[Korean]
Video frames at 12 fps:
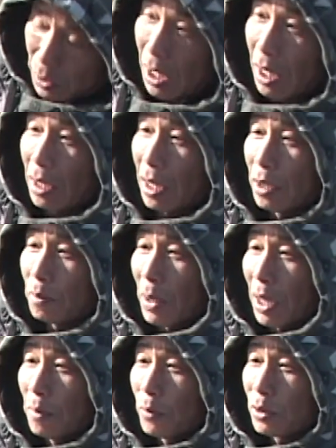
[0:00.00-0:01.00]
잠깐
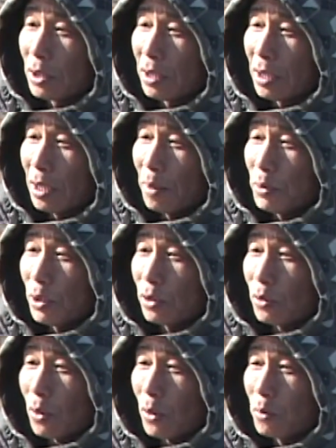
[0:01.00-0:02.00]
바람이 불어서 있는 입질이
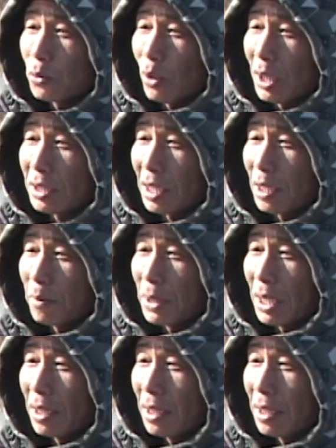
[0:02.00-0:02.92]
조금 소강 상태입니다.